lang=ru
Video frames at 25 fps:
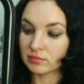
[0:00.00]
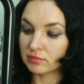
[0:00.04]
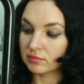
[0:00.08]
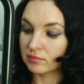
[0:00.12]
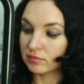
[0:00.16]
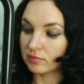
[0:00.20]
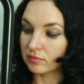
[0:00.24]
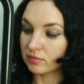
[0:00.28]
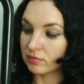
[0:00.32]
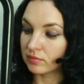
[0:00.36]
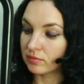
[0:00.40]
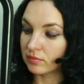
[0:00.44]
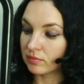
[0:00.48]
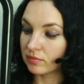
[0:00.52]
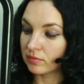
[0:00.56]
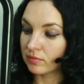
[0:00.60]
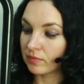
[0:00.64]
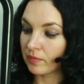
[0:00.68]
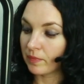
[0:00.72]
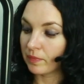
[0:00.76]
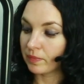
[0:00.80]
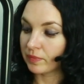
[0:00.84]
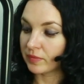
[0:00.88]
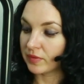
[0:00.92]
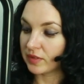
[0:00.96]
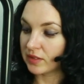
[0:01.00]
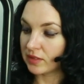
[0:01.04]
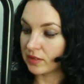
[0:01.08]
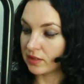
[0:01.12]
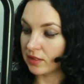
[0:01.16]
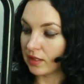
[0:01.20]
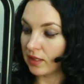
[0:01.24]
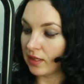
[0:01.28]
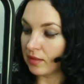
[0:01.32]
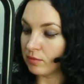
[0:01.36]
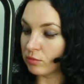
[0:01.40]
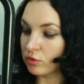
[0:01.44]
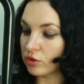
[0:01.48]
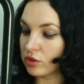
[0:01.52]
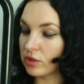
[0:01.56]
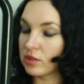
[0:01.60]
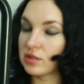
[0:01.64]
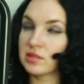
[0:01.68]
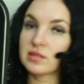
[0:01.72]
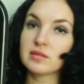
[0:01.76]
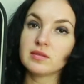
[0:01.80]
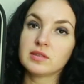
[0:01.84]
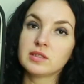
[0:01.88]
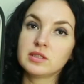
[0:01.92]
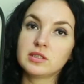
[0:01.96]
Дизеля. Дизеля можно
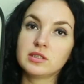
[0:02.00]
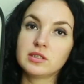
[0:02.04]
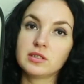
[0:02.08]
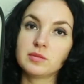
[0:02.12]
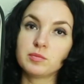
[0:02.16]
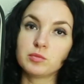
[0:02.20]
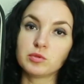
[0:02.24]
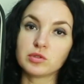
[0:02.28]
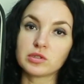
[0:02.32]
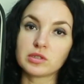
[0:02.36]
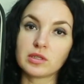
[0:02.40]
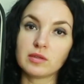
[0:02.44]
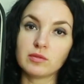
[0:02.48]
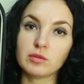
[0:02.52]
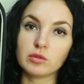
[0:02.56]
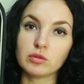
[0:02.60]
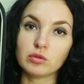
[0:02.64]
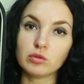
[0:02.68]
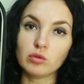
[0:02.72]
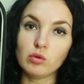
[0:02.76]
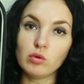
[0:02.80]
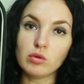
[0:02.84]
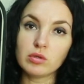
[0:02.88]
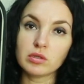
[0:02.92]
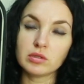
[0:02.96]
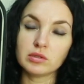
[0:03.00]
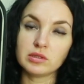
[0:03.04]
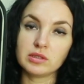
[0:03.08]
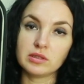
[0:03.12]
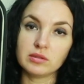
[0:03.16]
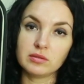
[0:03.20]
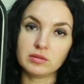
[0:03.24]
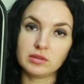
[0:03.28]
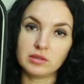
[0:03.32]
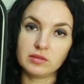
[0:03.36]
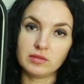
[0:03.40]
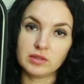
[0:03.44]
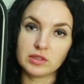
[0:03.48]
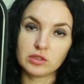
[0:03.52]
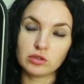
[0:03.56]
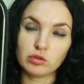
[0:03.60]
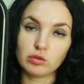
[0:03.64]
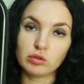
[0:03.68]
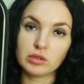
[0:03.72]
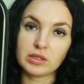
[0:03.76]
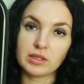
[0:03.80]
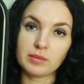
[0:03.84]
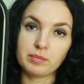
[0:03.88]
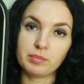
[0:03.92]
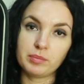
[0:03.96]
заводить, пусковой ток
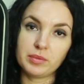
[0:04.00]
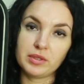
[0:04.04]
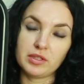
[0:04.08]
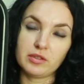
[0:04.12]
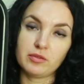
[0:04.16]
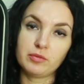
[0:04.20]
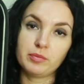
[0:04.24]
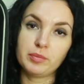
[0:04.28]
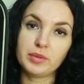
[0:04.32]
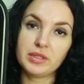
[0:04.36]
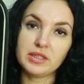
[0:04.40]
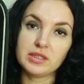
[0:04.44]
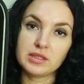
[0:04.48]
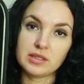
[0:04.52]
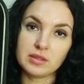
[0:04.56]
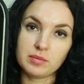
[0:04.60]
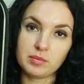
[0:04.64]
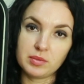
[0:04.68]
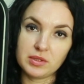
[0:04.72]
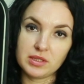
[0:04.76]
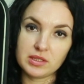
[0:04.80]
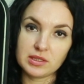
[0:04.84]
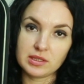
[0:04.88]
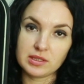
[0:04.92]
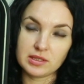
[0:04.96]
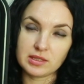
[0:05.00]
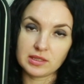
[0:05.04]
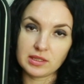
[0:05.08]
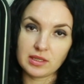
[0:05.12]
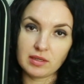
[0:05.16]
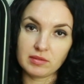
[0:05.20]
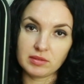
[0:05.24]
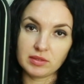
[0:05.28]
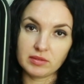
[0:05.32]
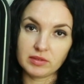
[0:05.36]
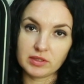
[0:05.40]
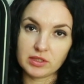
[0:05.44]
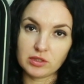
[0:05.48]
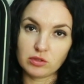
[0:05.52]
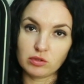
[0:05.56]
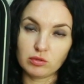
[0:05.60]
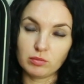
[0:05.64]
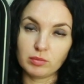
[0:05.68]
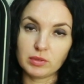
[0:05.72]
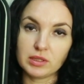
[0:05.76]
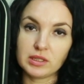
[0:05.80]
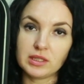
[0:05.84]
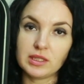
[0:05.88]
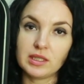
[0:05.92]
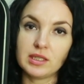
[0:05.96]
900 ампер. В принципе, если сравнивать эту
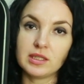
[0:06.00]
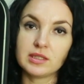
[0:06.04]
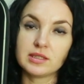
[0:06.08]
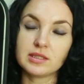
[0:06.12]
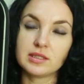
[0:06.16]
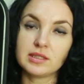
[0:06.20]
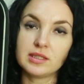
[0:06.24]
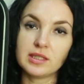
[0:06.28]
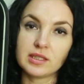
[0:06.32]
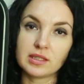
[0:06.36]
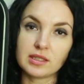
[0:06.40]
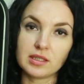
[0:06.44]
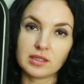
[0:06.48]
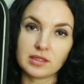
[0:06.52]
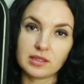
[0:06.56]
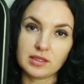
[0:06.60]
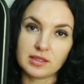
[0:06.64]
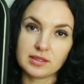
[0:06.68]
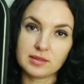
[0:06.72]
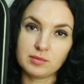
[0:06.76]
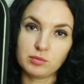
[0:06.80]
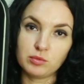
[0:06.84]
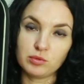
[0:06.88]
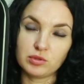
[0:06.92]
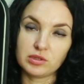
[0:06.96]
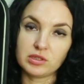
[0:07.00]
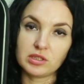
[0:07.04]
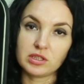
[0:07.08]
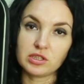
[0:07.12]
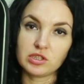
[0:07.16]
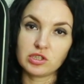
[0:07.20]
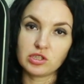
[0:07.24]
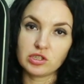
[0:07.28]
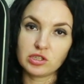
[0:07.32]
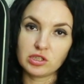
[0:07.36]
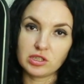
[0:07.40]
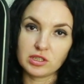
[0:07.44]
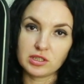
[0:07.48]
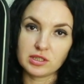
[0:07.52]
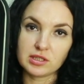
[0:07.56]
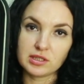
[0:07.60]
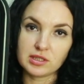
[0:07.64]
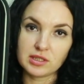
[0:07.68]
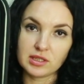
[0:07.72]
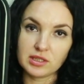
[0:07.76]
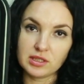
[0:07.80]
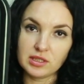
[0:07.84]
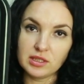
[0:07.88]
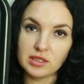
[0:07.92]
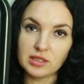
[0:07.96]
модель с Deca Class Booster
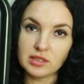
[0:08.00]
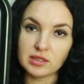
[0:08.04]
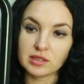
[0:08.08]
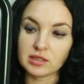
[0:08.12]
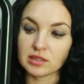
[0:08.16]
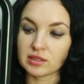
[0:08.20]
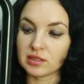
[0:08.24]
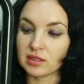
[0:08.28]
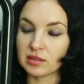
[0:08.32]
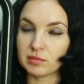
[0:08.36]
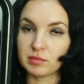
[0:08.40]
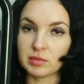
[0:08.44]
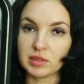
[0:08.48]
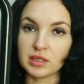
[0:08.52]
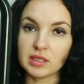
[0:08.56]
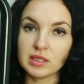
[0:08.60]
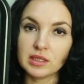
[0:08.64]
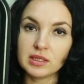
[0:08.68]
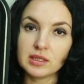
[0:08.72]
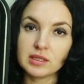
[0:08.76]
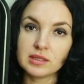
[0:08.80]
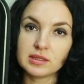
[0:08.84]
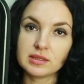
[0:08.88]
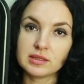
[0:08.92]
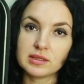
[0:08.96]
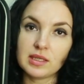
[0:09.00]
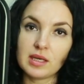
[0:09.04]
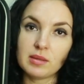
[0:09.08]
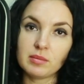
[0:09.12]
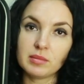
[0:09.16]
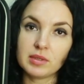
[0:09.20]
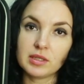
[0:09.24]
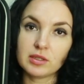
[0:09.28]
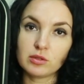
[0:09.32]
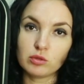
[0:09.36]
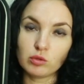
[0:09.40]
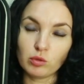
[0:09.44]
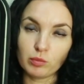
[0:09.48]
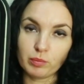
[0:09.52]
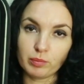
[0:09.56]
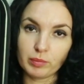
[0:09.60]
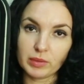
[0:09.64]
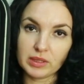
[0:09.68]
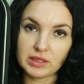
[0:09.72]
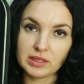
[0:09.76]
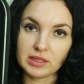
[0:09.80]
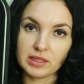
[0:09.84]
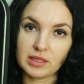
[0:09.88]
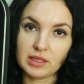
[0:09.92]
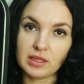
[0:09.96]
400E, это как бы самая
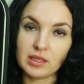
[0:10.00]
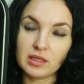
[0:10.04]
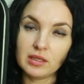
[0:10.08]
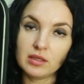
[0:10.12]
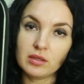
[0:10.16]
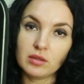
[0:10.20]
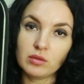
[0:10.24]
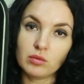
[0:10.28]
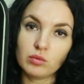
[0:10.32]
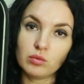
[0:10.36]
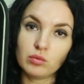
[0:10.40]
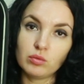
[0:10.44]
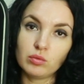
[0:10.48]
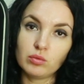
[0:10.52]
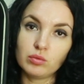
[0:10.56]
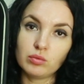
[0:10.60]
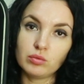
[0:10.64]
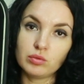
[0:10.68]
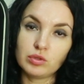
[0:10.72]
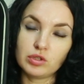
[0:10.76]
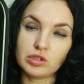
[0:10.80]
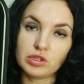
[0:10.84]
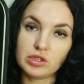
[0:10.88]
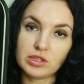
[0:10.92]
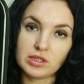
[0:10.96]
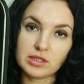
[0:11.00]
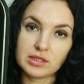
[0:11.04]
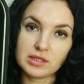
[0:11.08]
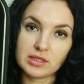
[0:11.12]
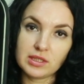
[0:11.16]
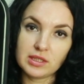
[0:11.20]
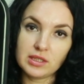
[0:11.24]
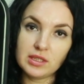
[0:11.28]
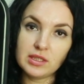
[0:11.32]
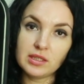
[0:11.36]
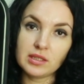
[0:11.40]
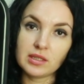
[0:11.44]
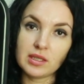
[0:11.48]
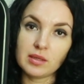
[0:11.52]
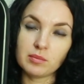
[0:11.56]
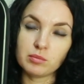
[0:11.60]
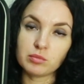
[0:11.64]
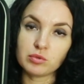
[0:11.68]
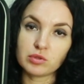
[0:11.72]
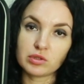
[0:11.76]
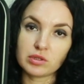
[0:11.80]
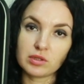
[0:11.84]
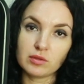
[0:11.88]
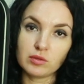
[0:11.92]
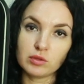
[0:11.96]
топ-модель. У 400E там
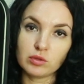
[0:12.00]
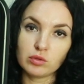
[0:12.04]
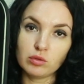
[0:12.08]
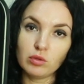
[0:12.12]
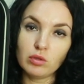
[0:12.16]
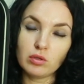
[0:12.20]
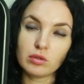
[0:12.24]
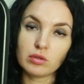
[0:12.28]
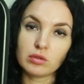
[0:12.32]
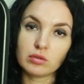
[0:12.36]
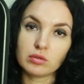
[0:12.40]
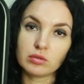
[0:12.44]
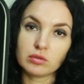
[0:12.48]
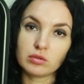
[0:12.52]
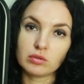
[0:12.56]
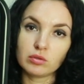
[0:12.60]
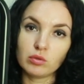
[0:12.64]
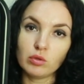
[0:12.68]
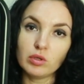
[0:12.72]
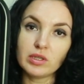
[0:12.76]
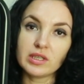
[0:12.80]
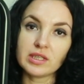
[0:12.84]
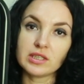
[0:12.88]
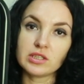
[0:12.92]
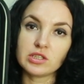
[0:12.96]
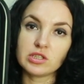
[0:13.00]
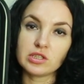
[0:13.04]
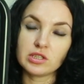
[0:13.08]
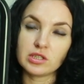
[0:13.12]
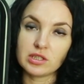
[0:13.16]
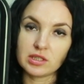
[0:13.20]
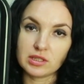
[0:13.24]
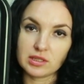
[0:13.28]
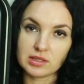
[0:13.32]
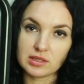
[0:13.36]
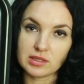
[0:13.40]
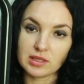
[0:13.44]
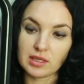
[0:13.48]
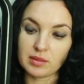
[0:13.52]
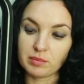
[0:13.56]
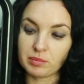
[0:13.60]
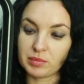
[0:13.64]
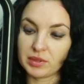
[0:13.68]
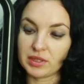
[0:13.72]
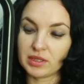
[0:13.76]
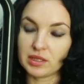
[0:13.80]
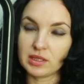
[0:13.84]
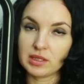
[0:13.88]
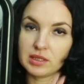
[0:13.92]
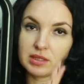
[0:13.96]
пусковой ток только 400
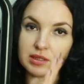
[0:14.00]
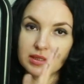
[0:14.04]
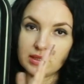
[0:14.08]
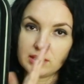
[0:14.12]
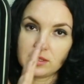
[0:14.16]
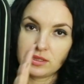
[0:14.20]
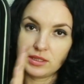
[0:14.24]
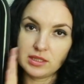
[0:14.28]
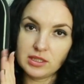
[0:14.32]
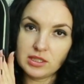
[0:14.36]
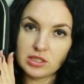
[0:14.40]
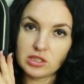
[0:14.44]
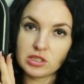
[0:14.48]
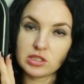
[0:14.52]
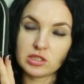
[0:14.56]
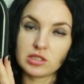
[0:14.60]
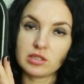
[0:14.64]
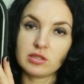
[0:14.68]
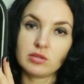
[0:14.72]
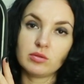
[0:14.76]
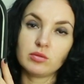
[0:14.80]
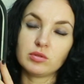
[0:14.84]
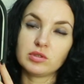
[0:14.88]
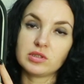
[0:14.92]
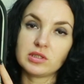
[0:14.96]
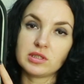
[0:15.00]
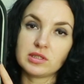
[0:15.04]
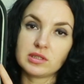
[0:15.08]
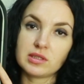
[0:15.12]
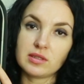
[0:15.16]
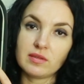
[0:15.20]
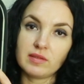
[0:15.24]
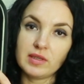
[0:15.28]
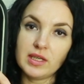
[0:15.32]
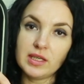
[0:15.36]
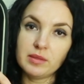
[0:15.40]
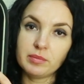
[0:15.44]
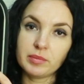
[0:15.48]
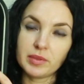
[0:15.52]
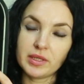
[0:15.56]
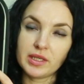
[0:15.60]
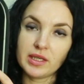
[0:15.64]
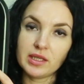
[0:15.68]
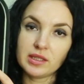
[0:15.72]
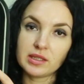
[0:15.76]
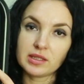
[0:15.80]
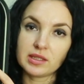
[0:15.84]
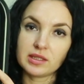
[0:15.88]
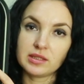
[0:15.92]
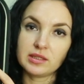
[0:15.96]
ампер. Здесь же он составляет
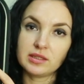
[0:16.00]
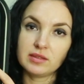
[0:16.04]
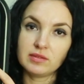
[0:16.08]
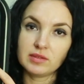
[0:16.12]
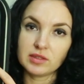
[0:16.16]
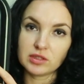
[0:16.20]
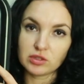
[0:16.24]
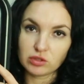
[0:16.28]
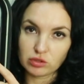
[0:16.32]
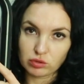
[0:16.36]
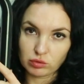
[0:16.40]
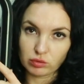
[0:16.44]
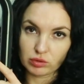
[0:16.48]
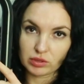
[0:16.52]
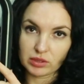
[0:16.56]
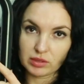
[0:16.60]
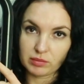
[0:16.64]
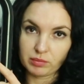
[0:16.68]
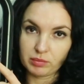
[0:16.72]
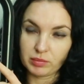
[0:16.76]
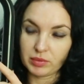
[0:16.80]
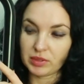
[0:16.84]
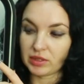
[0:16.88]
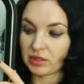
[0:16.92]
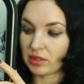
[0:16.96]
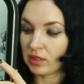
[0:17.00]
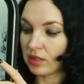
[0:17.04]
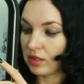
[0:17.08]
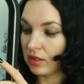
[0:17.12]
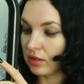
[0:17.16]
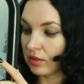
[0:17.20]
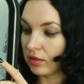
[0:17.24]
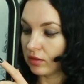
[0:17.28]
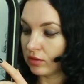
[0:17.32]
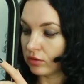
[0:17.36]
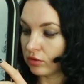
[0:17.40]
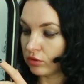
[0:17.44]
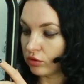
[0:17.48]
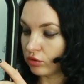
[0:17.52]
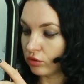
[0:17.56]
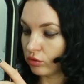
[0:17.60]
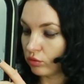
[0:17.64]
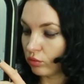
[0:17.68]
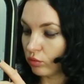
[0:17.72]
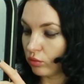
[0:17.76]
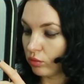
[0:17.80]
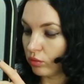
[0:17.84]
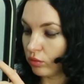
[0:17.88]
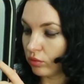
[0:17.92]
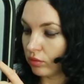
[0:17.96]
порядка 900 ампер,
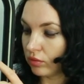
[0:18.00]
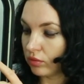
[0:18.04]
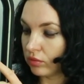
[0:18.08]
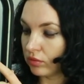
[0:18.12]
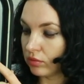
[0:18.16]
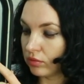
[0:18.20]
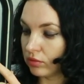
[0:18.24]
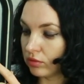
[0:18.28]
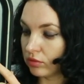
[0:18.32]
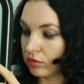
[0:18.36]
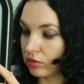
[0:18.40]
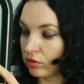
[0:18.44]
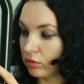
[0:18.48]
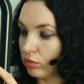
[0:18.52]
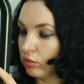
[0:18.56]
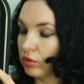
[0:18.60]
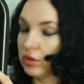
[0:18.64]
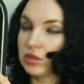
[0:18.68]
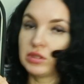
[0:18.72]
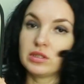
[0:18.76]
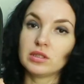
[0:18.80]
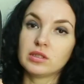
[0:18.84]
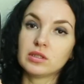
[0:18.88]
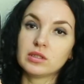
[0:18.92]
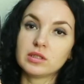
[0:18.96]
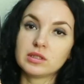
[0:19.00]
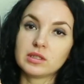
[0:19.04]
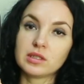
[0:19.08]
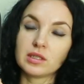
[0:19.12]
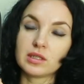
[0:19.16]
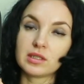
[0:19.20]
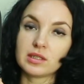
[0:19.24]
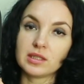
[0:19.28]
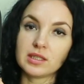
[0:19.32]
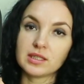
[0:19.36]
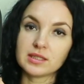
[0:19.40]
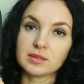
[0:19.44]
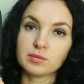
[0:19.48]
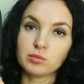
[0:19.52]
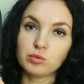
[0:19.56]
что сродни это класс